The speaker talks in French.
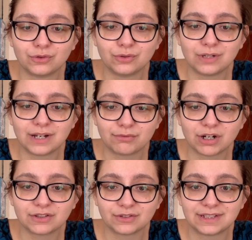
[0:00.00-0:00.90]
de
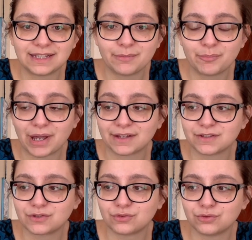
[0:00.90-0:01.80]
l'avoir tenté
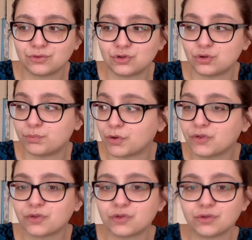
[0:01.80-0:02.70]
parce que je
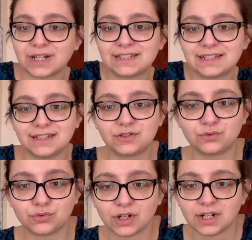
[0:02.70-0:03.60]
pense que j'aurais été
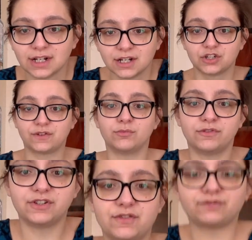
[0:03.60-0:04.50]
déçue. Je vais me lever, je